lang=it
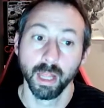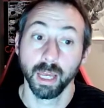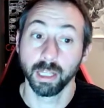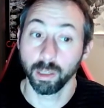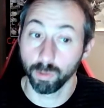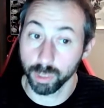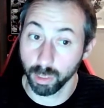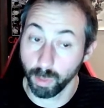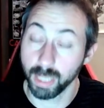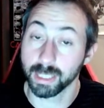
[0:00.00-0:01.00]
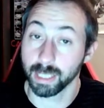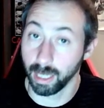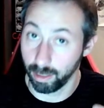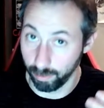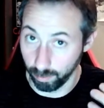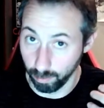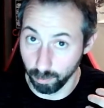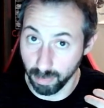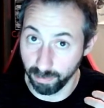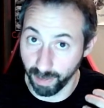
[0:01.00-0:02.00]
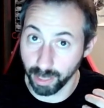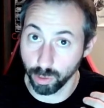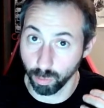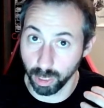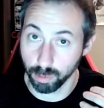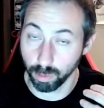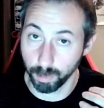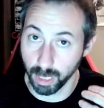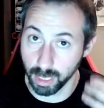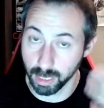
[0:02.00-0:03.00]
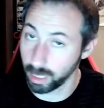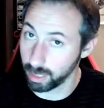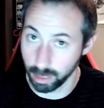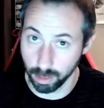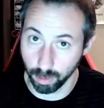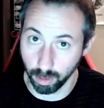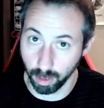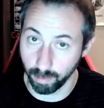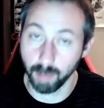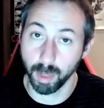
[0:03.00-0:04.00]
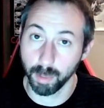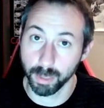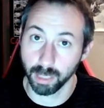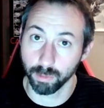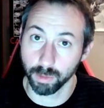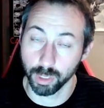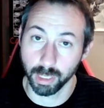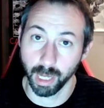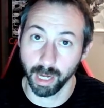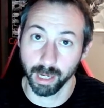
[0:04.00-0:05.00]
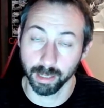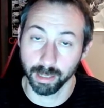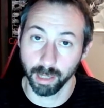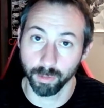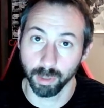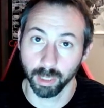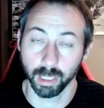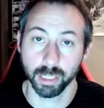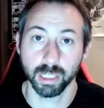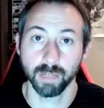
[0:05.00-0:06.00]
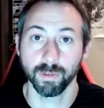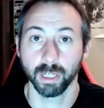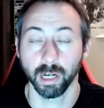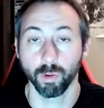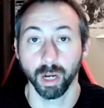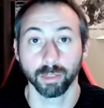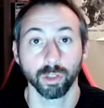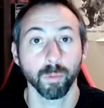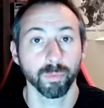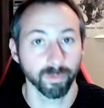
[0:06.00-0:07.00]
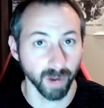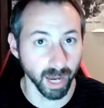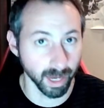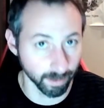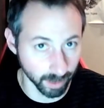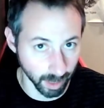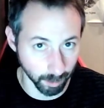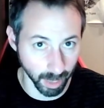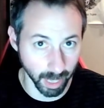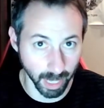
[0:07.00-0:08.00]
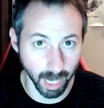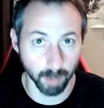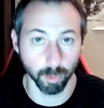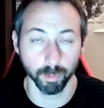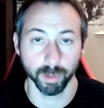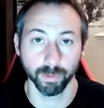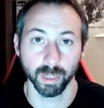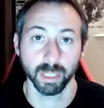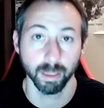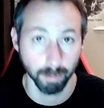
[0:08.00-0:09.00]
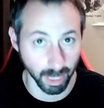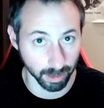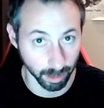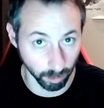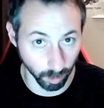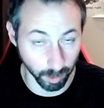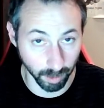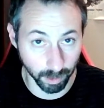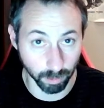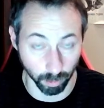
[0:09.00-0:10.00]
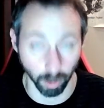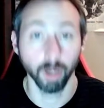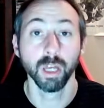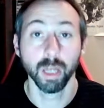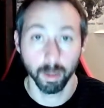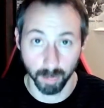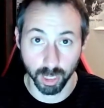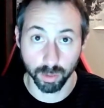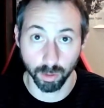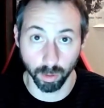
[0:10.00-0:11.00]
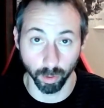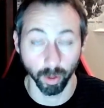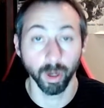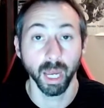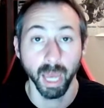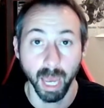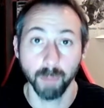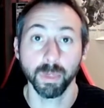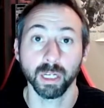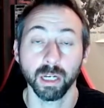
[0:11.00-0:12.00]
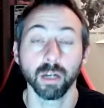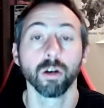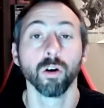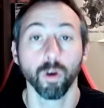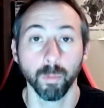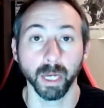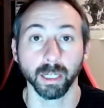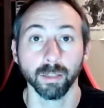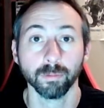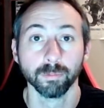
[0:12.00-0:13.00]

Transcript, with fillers: e di conseguenza mi faccio una sorpresa, nel senso che non avrei mai pensato di citarli all'interno di una classifica con la top 5 dei miei album preferiti meta del 2021, ma ci sono loro, Epica, Omega.